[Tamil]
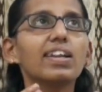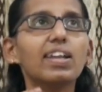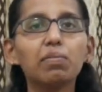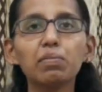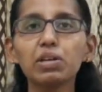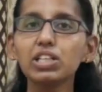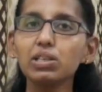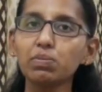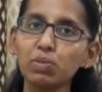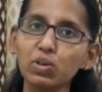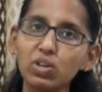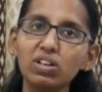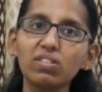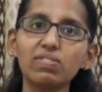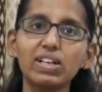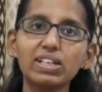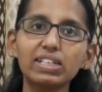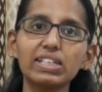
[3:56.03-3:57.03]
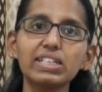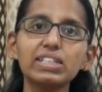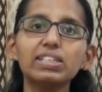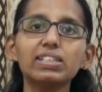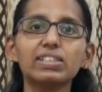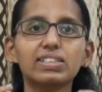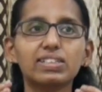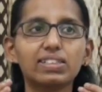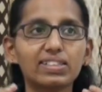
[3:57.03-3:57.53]
நம்ம இந்த புக்கு வாங்கி
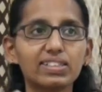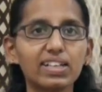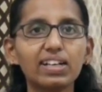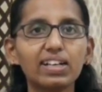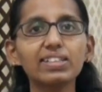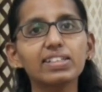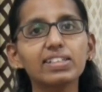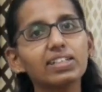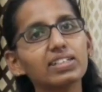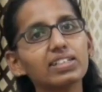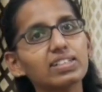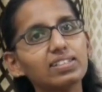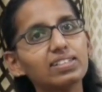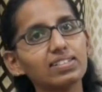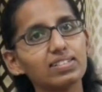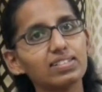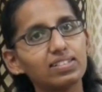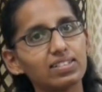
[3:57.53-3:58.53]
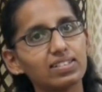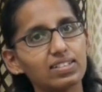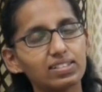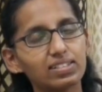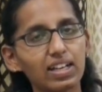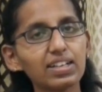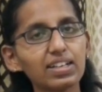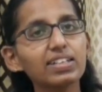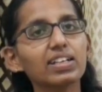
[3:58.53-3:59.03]

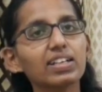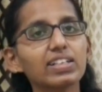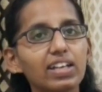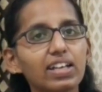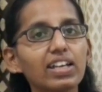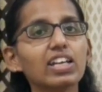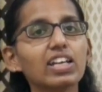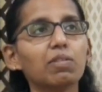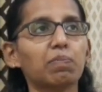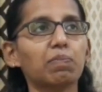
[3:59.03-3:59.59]
தனித்தனியாக தனியாக என்னைக்கு